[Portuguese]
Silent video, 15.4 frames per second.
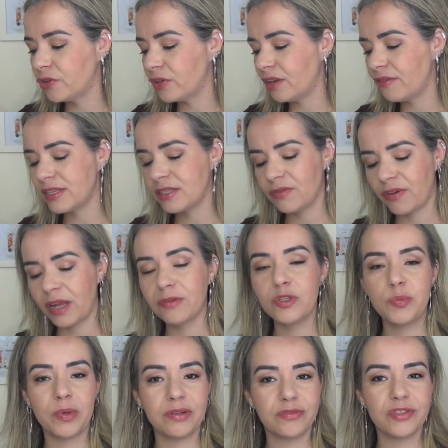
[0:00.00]
Toda vez eu falo
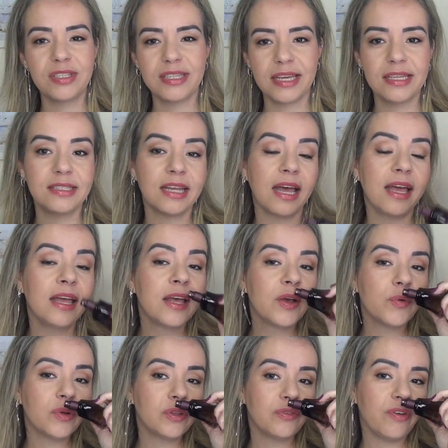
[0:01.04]
isso pra vocês, né,
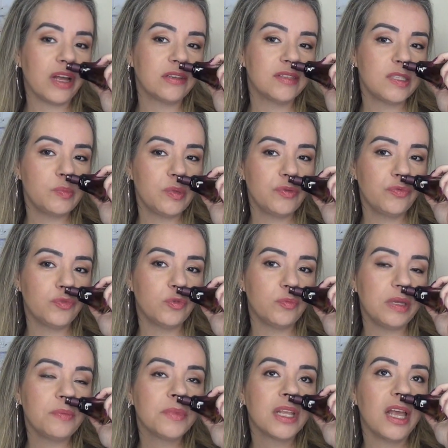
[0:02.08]
quando eu falo desse
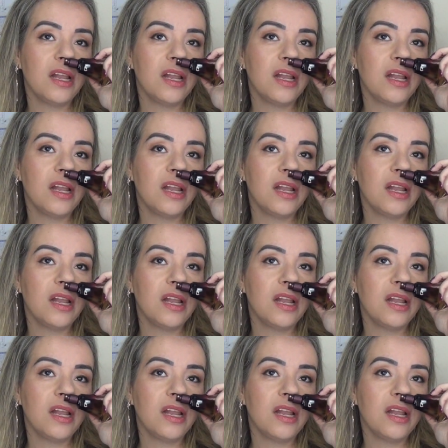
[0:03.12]
perfume.